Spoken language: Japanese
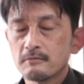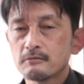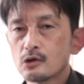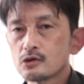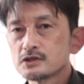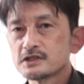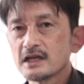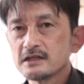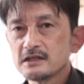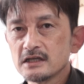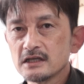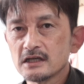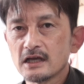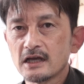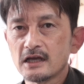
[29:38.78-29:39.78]
目前
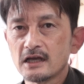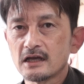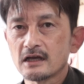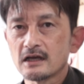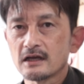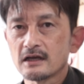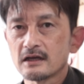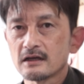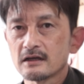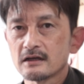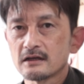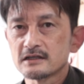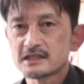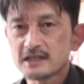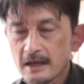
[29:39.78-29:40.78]
に、
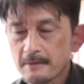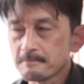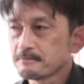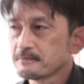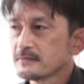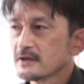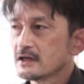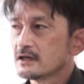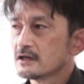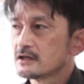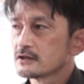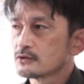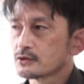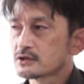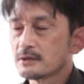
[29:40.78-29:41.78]
して、
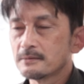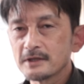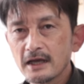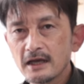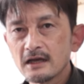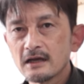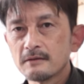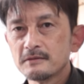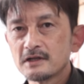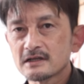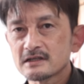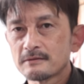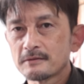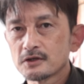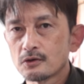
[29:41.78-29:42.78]
とってもね
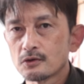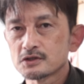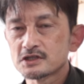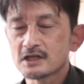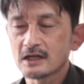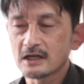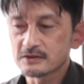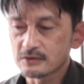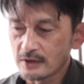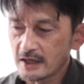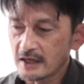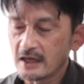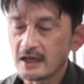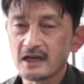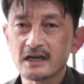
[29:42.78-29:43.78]
皆様のお力
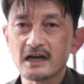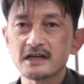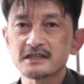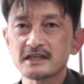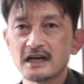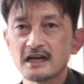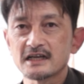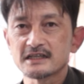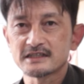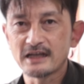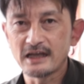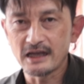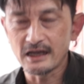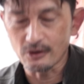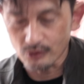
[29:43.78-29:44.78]
添え、感謝し
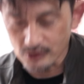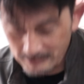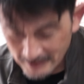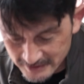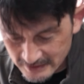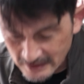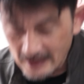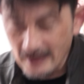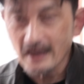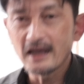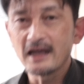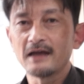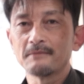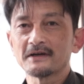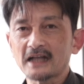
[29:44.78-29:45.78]
ております。
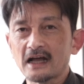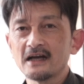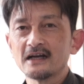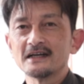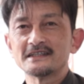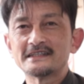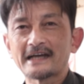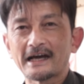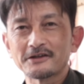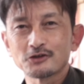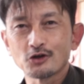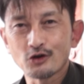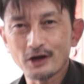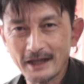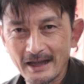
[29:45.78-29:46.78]
また次回の
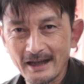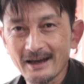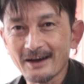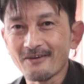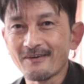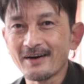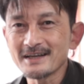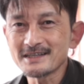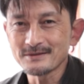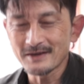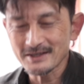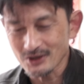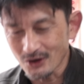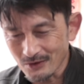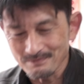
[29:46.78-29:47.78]
動画でお会いし
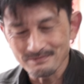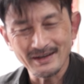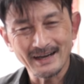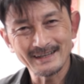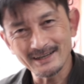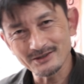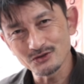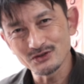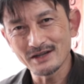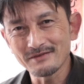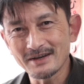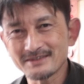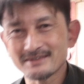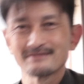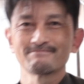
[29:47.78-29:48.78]
ましょう。ありがとうござい
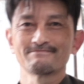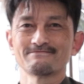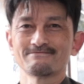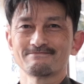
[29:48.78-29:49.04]
ます。